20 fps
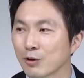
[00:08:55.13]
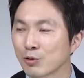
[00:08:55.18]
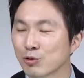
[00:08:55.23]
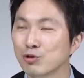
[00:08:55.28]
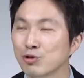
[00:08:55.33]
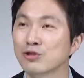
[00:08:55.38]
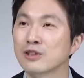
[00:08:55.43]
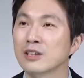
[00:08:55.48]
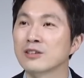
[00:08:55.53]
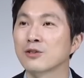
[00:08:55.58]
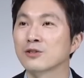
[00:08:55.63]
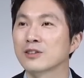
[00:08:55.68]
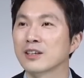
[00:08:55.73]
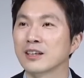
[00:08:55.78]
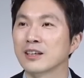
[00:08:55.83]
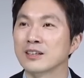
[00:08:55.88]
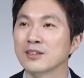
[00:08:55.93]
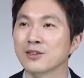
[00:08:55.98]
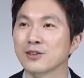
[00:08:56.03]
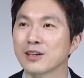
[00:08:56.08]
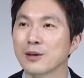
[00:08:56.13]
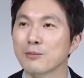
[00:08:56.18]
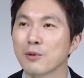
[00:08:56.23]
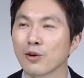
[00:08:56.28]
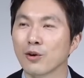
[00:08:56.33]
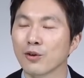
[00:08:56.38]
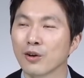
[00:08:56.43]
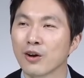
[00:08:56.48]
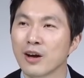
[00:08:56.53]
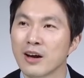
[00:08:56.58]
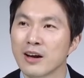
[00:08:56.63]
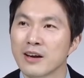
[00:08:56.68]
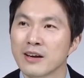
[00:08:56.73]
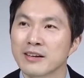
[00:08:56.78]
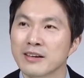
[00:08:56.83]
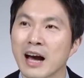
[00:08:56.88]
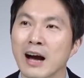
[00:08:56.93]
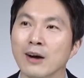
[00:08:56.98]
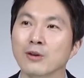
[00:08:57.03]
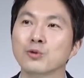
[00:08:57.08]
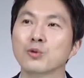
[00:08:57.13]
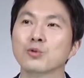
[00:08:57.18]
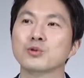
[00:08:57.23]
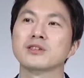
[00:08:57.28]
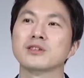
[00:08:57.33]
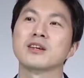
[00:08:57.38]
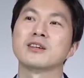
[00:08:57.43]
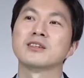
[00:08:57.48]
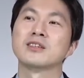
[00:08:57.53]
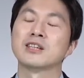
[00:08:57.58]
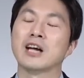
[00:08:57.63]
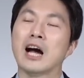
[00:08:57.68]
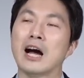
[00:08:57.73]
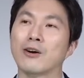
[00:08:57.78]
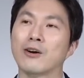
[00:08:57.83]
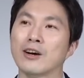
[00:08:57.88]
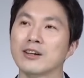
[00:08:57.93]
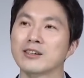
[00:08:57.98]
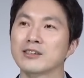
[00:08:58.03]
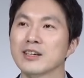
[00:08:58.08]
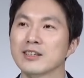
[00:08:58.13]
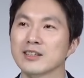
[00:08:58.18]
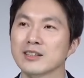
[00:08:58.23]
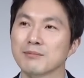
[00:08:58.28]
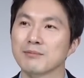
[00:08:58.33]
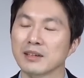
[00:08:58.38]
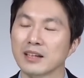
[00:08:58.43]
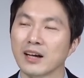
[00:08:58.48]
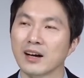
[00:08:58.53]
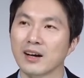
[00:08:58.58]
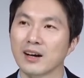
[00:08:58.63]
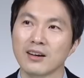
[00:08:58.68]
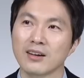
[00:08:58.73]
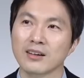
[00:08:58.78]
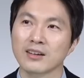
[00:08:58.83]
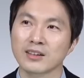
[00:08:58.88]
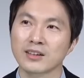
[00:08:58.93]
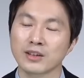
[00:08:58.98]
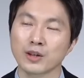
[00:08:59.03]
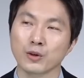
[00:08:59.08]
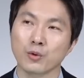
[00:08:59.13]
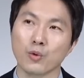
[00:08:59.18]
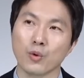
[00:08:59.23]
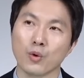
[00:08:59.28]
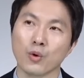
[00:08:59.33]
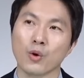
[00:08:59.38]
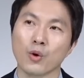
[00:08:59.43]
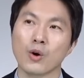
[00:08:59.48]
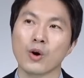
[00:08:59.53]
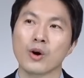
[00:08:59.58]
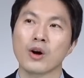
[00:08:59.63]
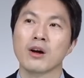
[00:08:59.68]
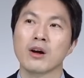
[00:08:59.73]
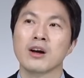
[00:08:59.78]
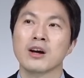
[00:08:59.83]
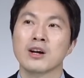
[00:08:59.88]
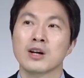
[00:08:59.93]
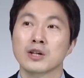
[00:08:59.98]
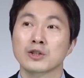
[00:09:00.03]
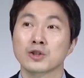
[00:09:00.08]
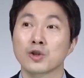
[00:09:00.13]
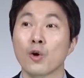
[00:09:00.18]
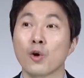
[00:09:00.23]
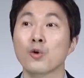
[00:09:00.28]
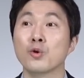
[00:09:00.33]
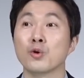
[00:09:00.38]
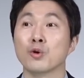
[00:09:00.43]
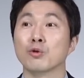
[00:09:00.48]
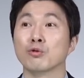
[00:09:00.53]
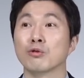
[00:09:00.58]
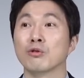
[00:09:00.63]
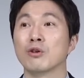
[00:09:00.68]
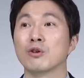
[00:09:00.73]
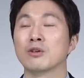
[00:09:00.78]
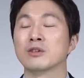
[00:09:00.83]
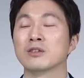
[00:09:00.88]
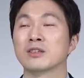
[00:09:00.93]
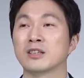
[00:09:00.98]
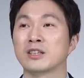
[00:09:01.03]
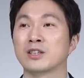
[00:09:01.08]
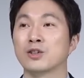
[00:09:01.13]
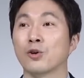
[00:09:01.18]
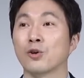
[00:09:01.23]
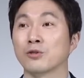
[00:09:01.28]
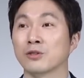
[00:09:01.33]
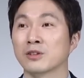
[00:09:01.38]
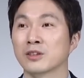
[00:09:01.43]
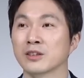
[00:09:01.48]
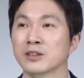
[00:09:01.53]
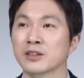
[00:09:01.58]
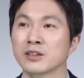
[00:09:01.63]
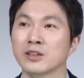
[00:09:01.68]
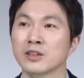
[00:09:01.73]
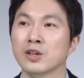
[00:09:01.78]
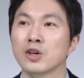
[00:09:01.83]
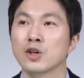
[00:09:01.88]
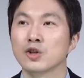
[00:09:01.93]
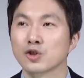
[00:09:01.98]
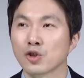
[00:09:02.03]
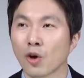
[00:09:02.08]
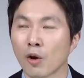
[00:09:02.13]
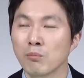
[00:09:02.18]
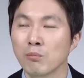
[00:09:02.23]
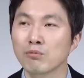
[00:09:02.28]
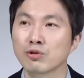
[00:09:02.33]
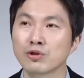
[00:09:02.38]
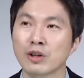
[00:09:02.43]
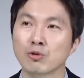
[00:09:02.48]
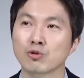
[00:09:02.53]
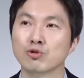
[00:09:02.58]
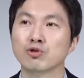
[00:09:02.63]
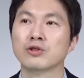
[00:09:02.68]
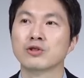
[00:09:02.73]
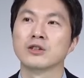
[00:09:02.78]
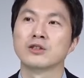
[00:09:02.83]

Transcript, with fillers: 규제 정책이 있었냐면 양도세를 강화를 했습니다. 그리고 서울 지역들을 전부 다 규제